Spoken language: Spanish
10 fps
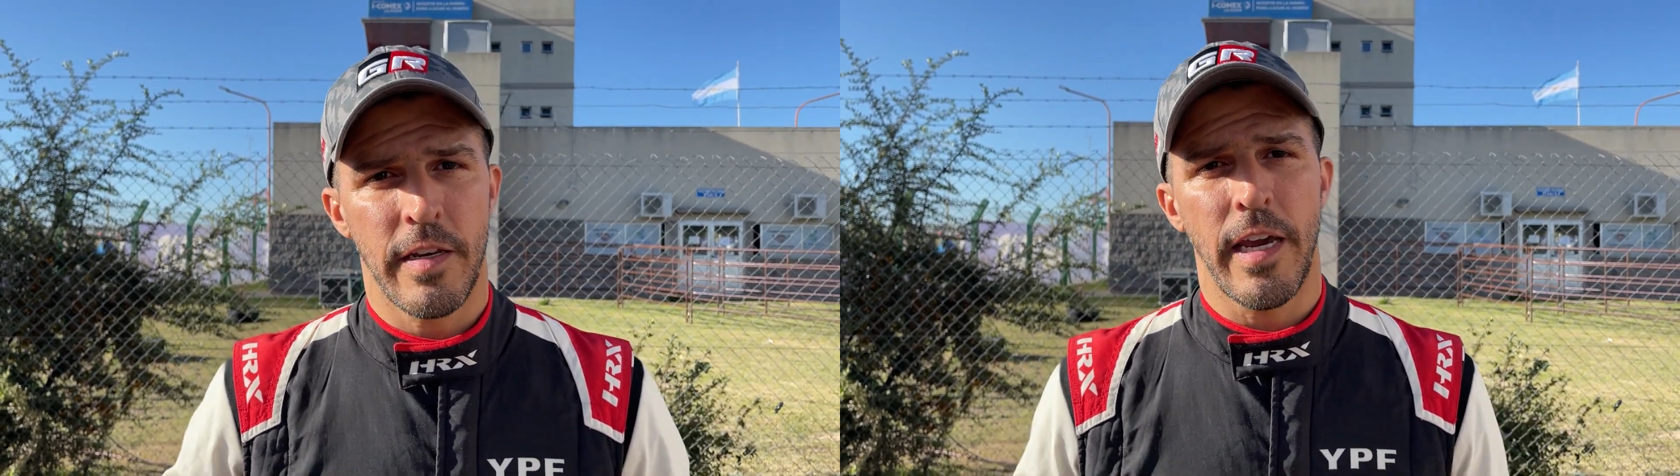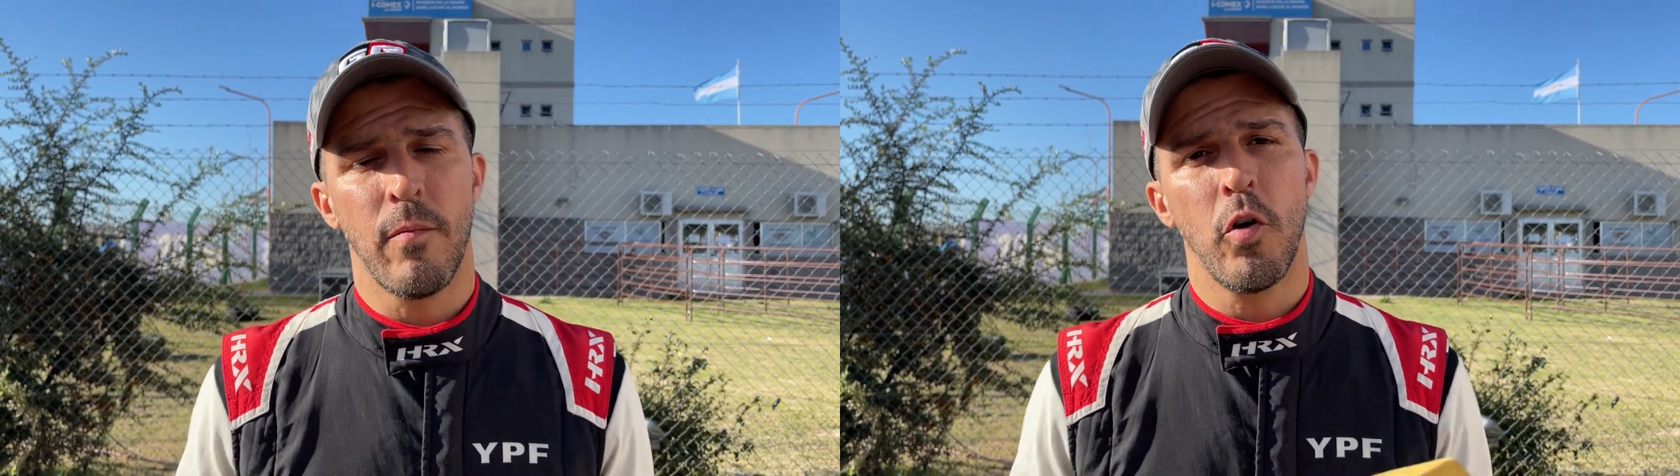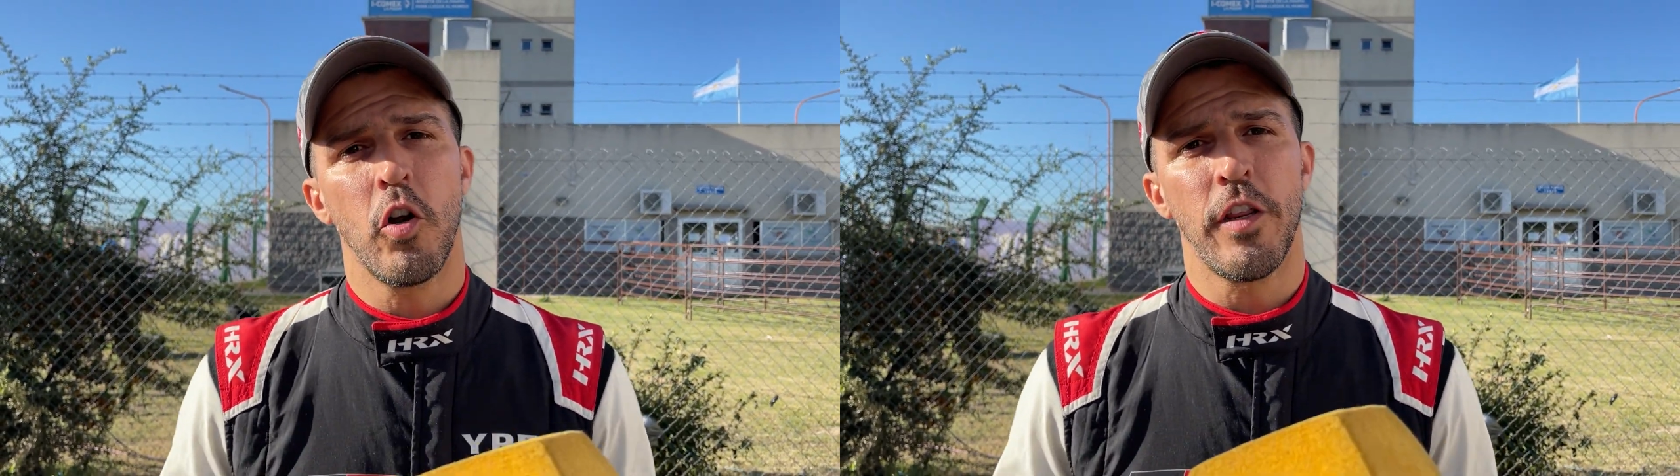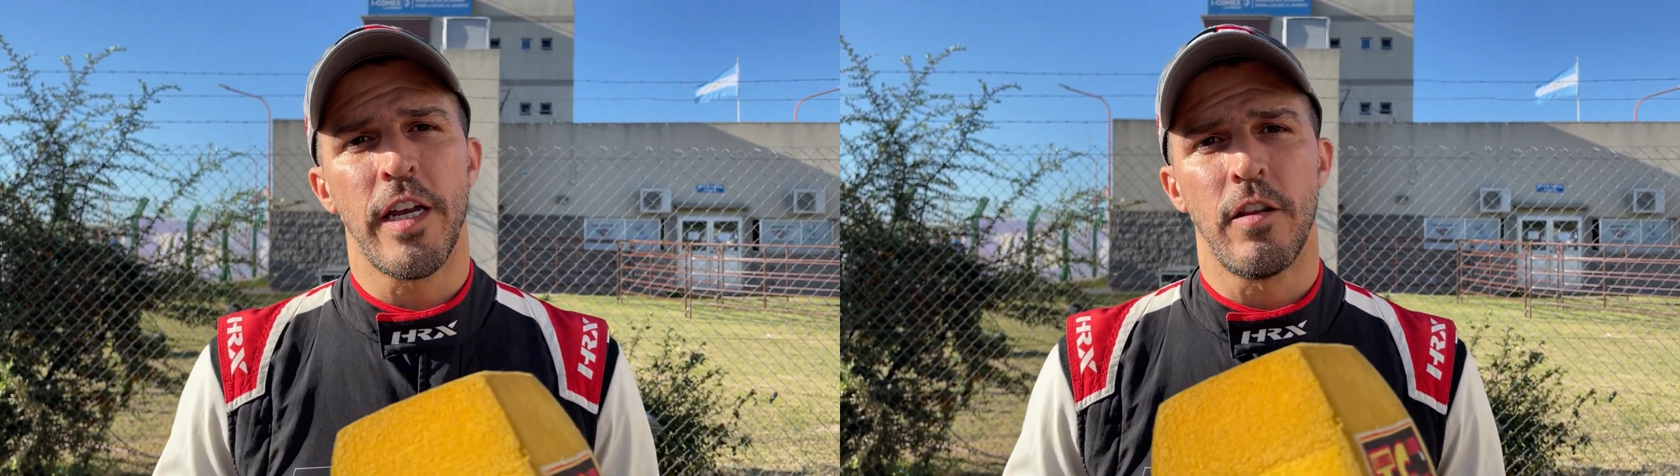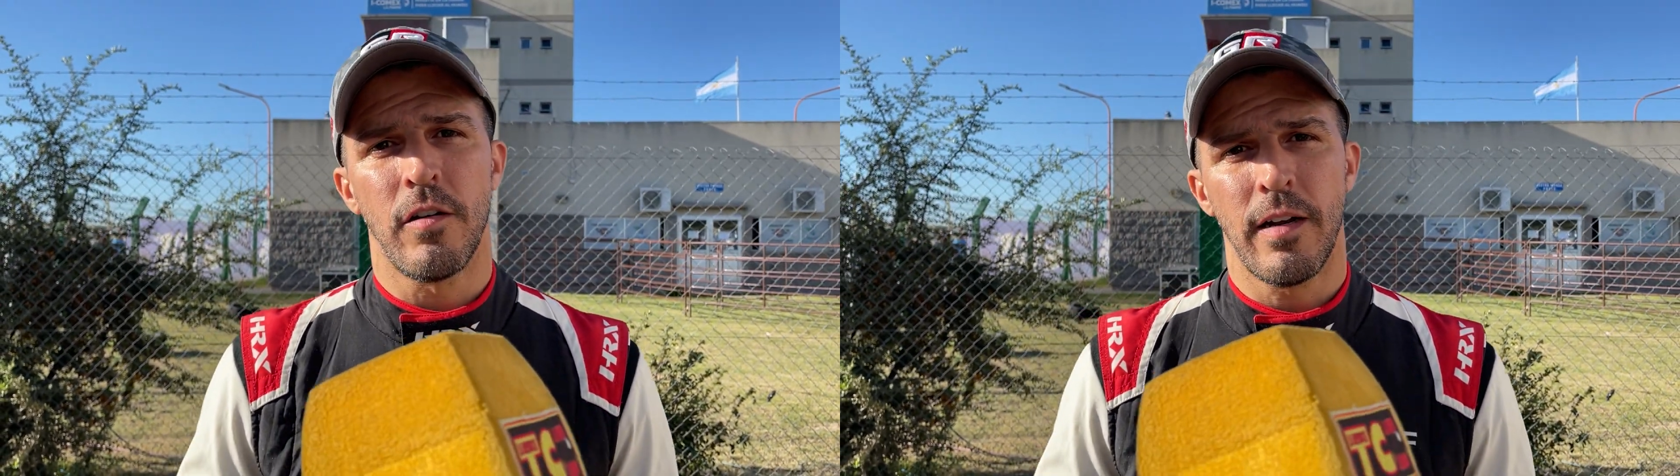Sí, muy
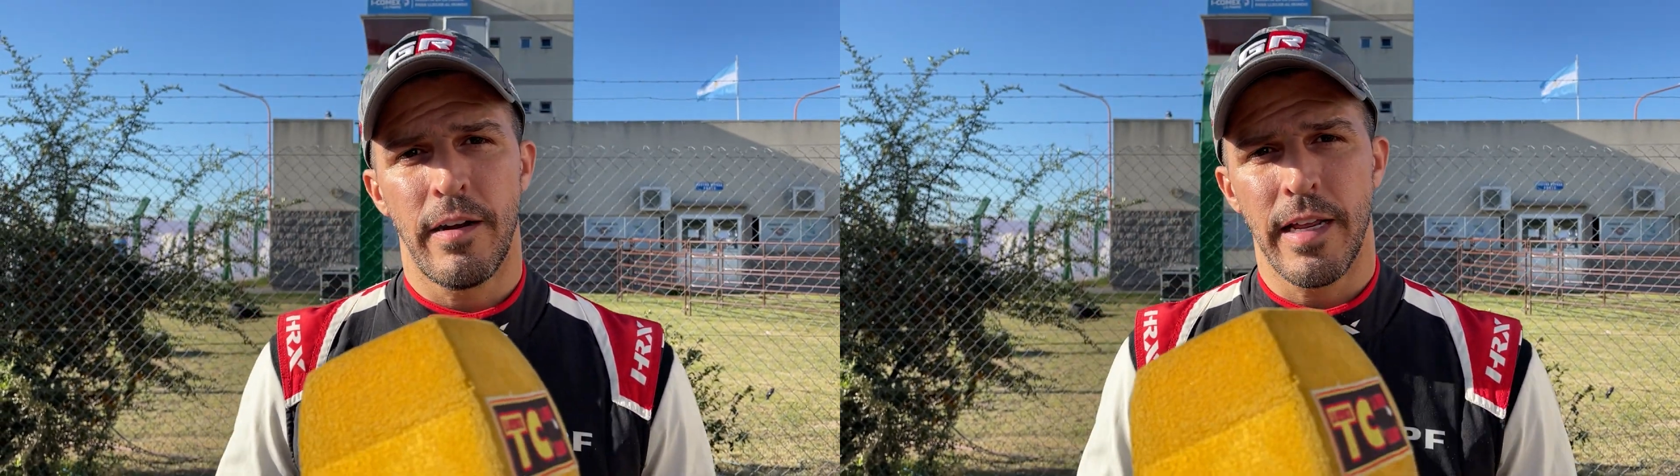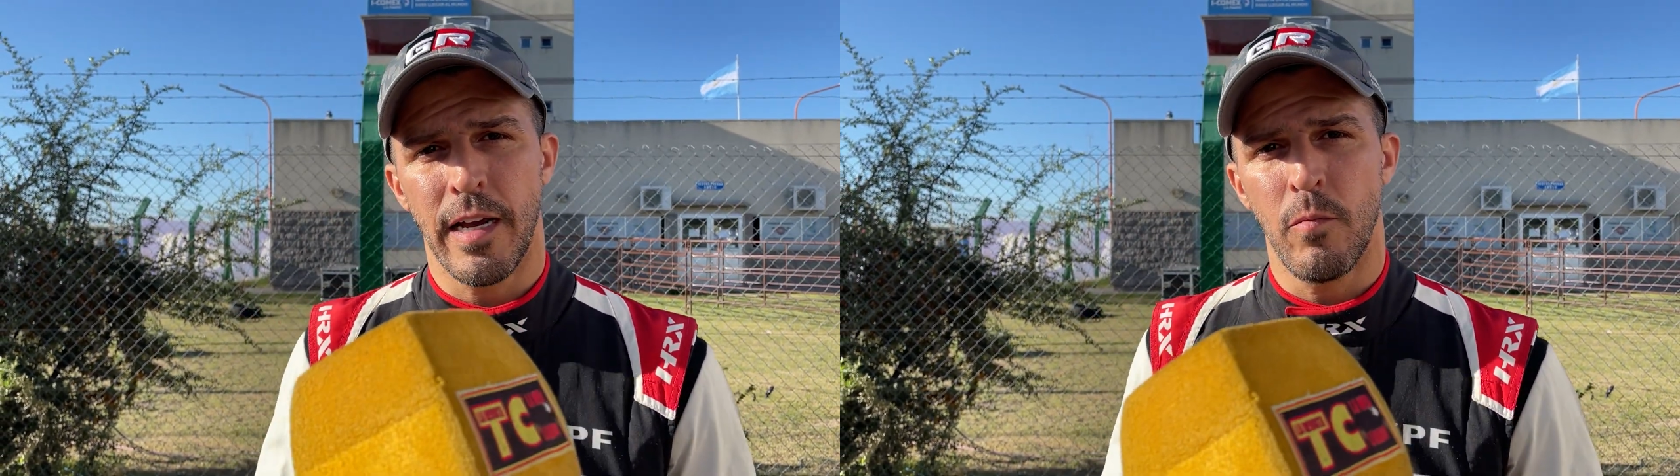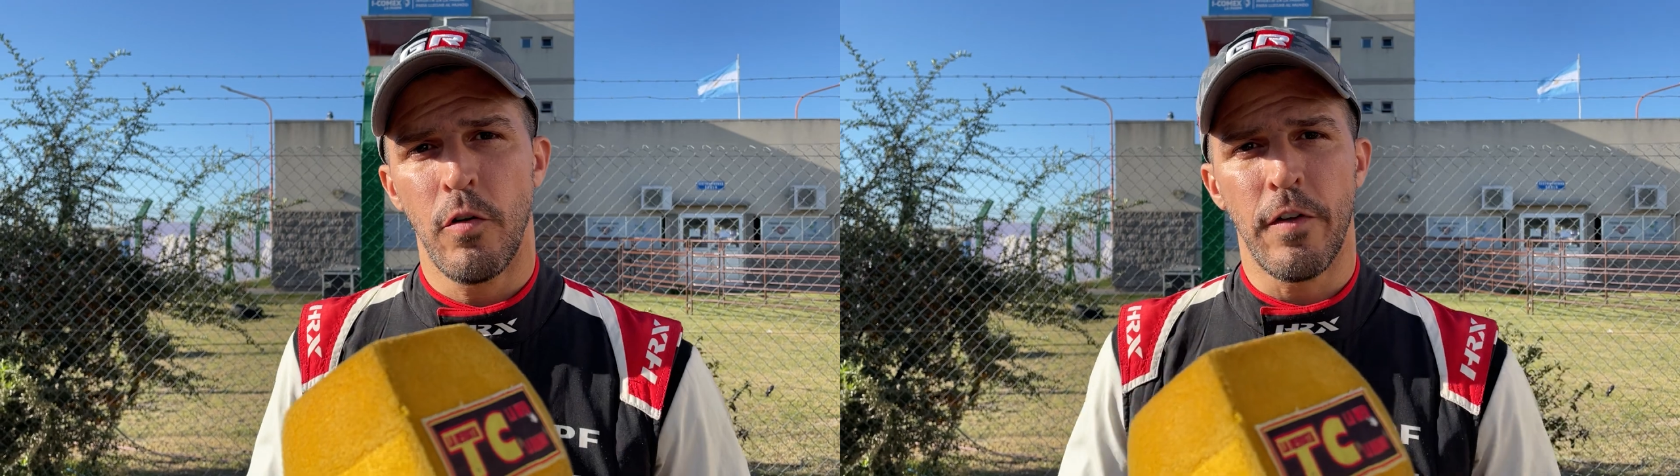contento, la verdad que muy